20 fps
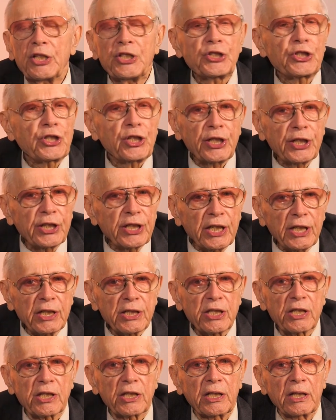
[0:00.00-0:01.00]

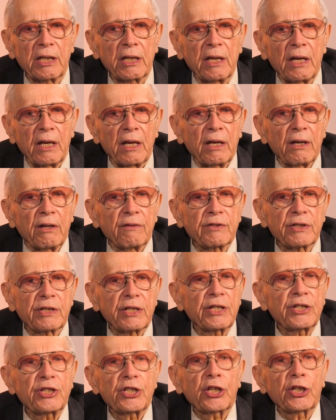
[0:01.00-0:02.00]
интеллигенции, в
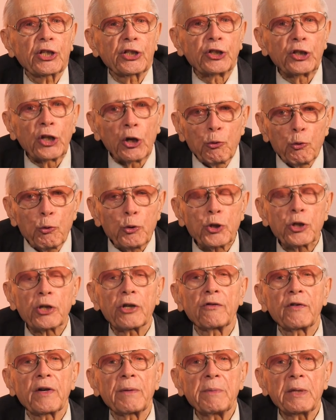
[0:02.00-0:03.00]
среде
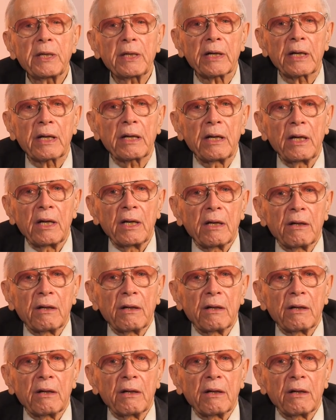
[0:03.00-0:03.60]
научного мира.